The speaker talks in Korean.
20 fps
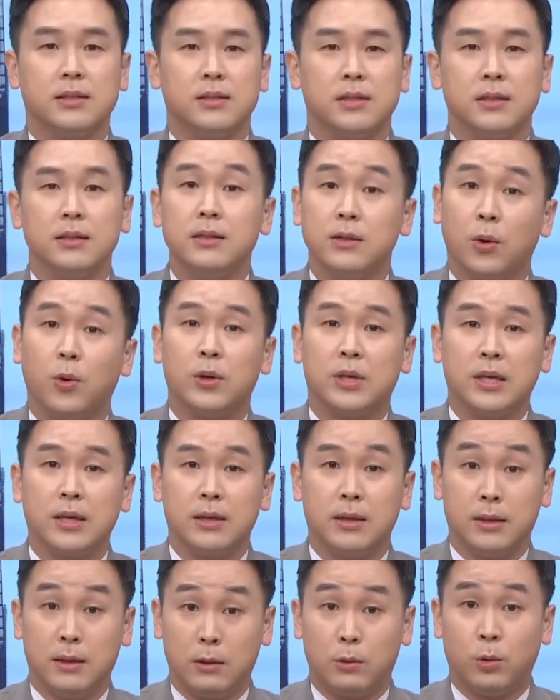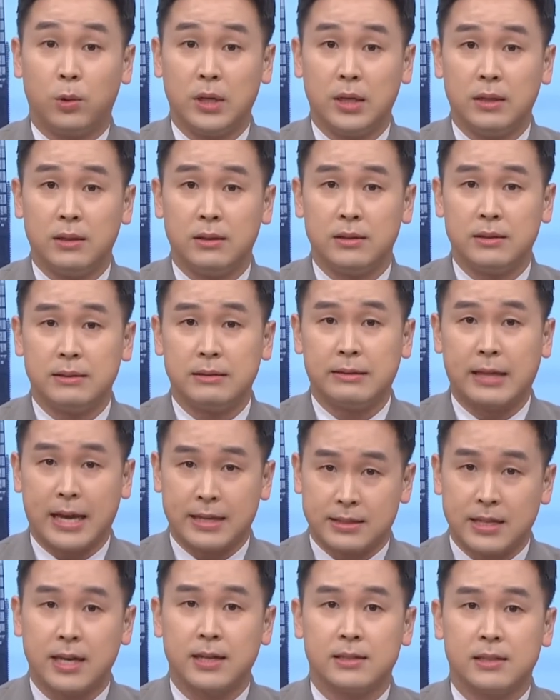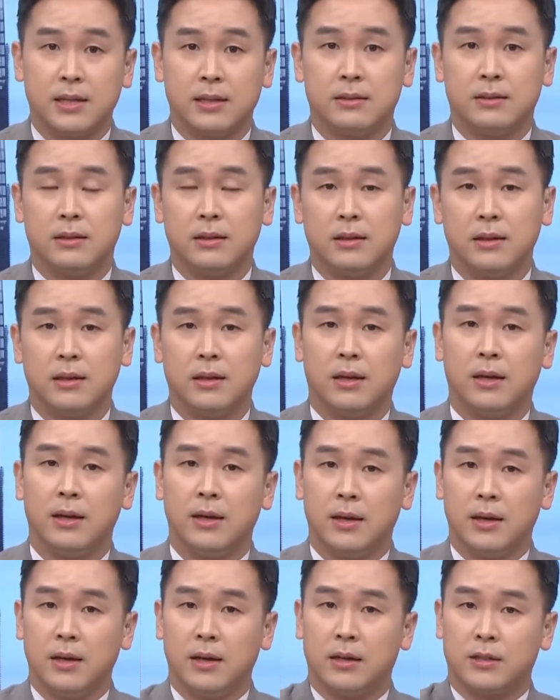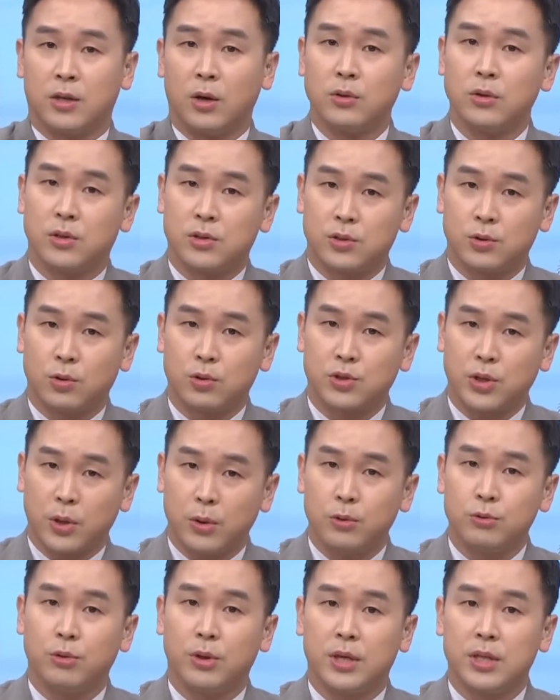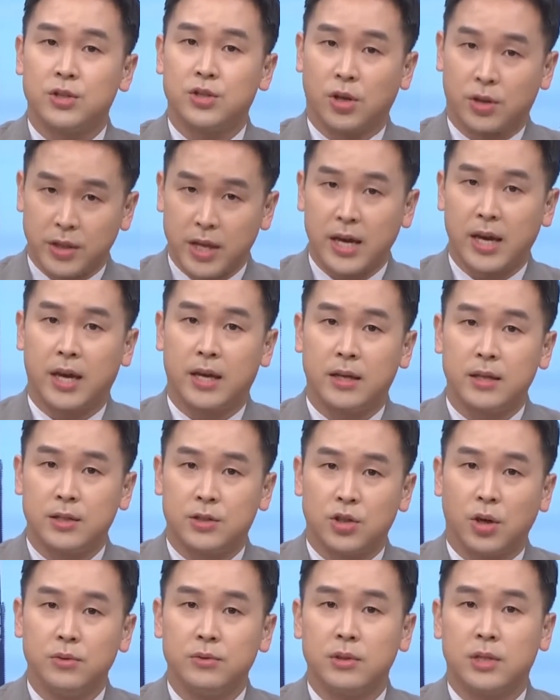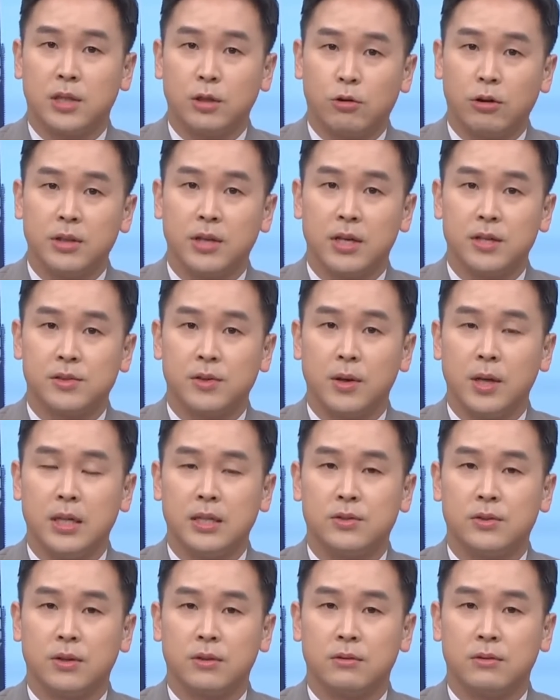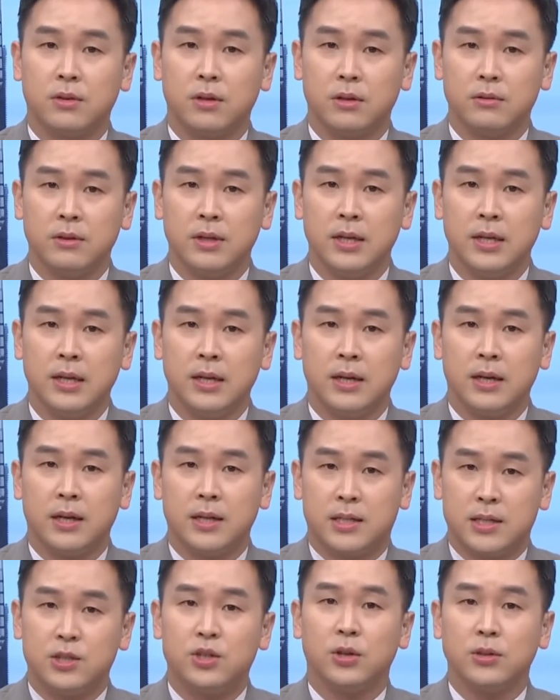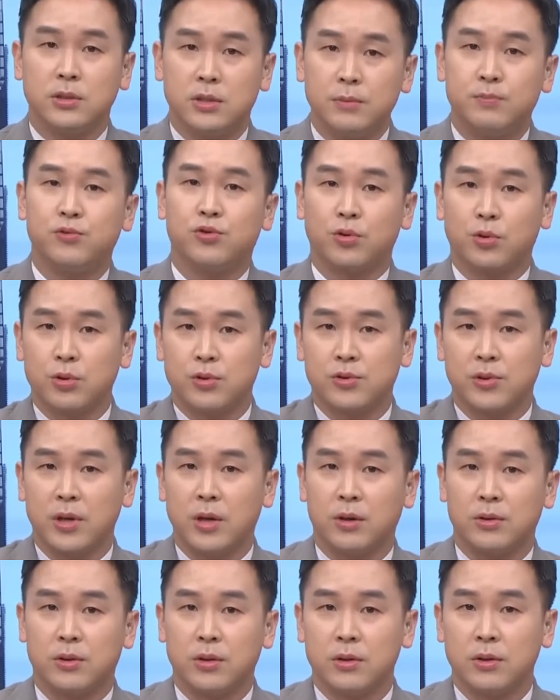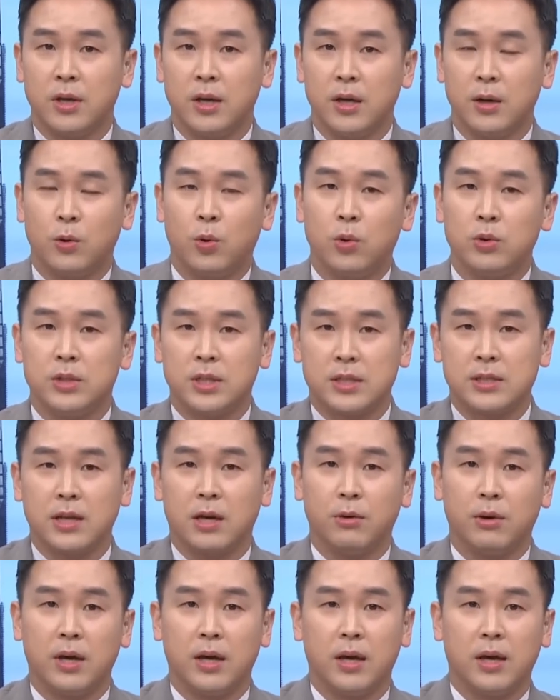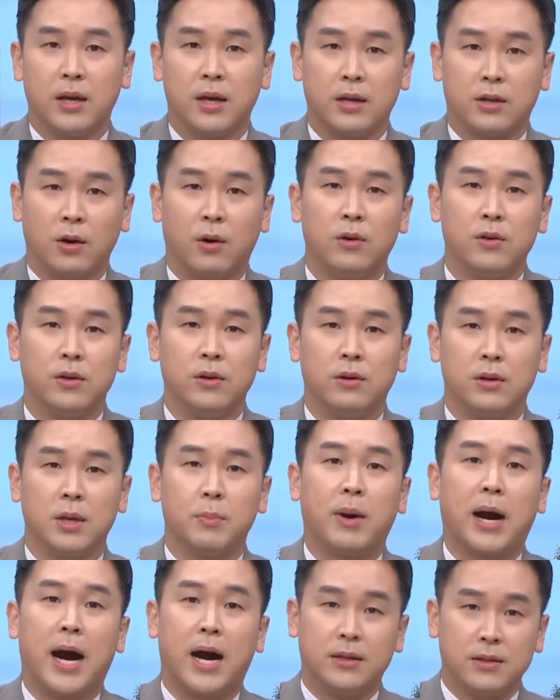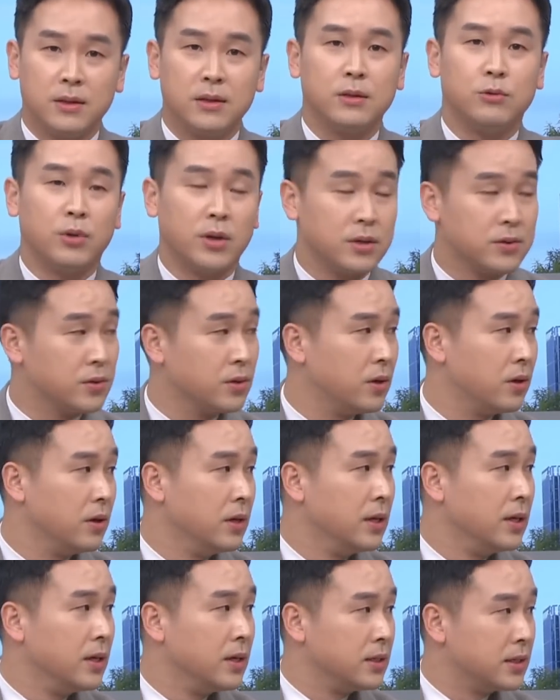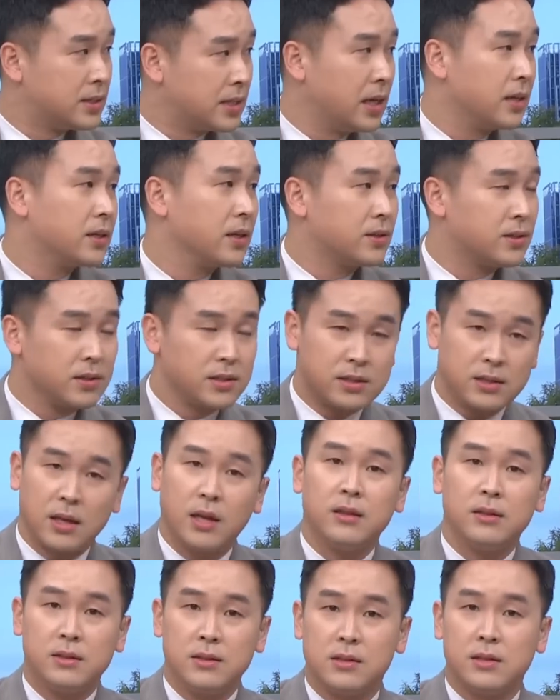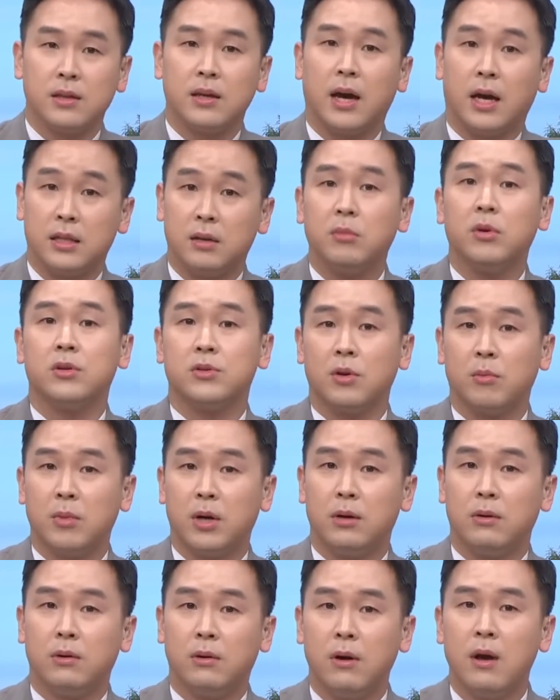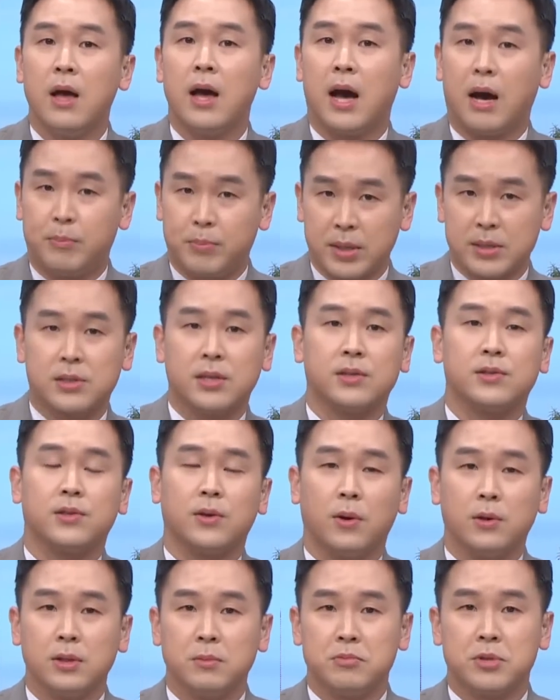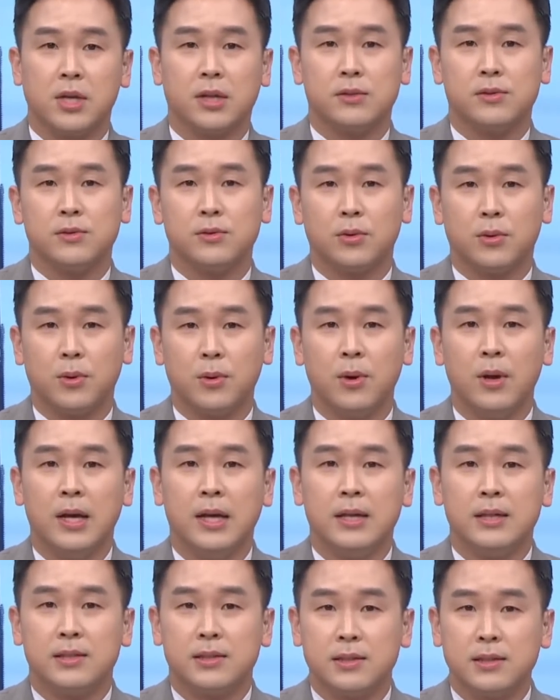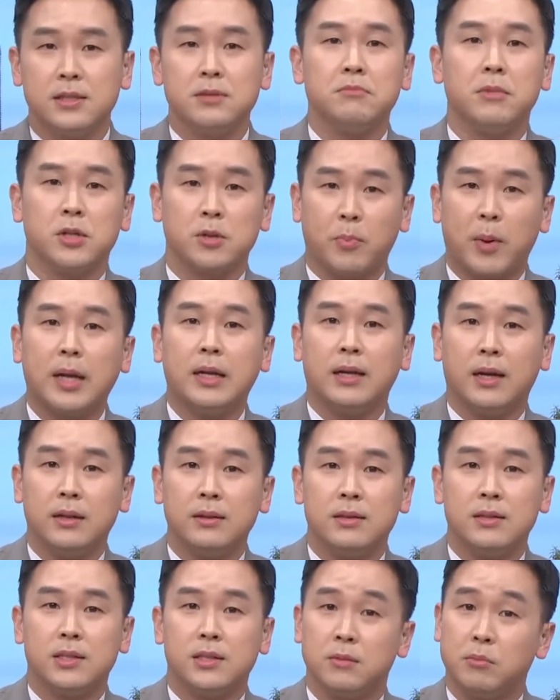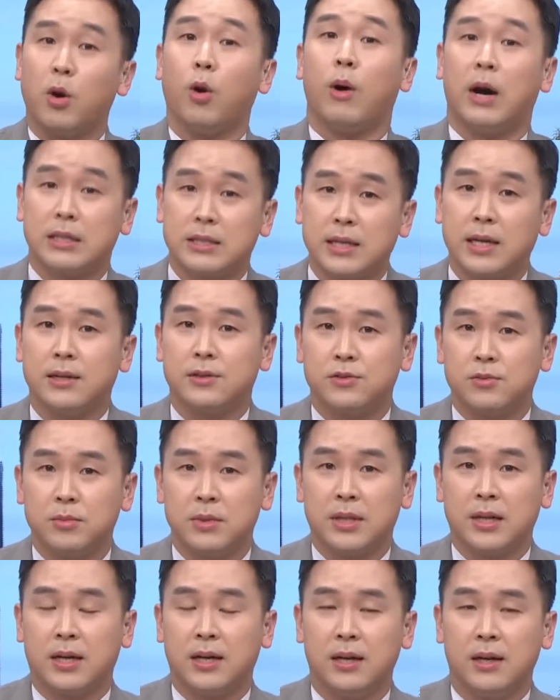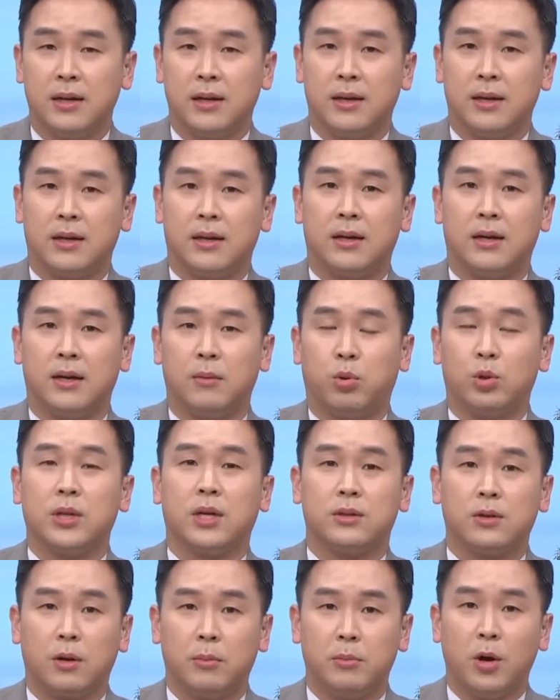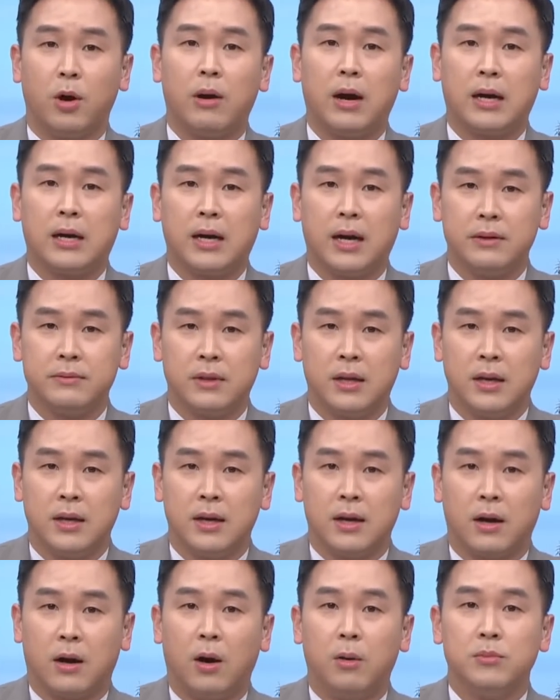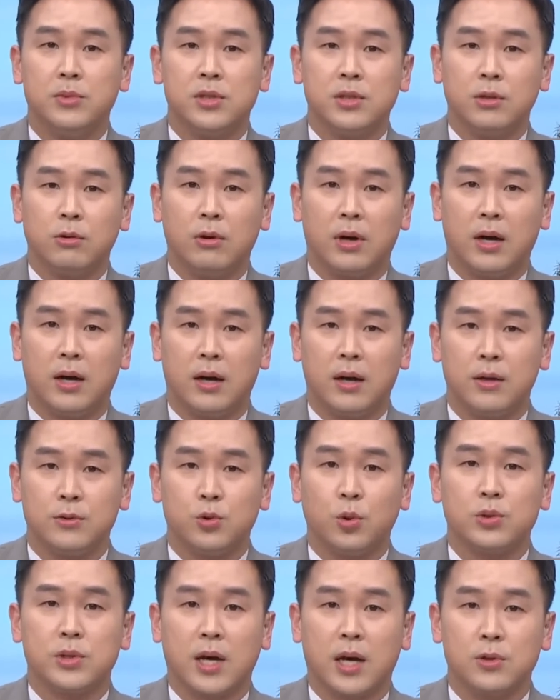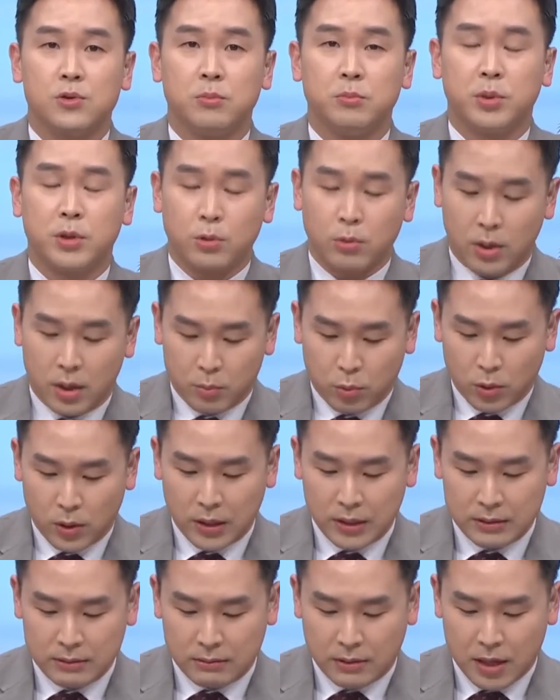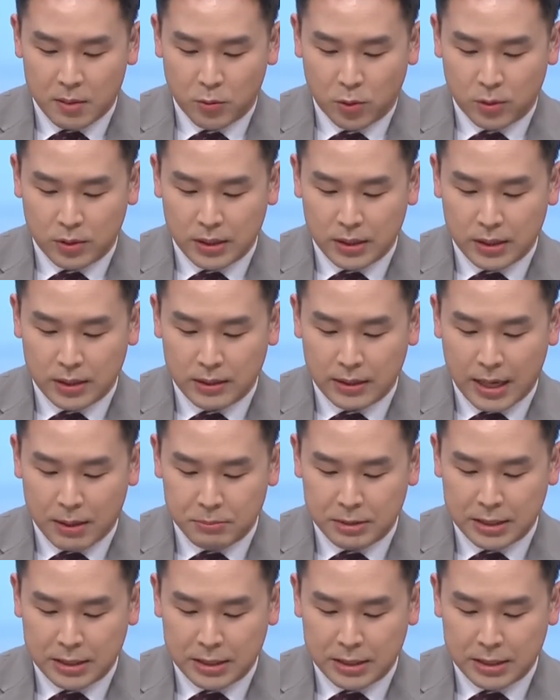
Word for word: 승진 의혹이 일고 있는 대상자들이 경력직으로 채용되기 전에 전 기관에서 있었던 아, 그전 급수로서의 어떤 공직사회 경력이 반영이 돼서 짧게 승진했는지 아니면 정말로 아빠 차스 형님 창순으로 승진마저 빨리 했는지는 명확치 않습니다. 아, 보다 더 명확한 검증과 조사가 좀 필요해 보이는 대목이긴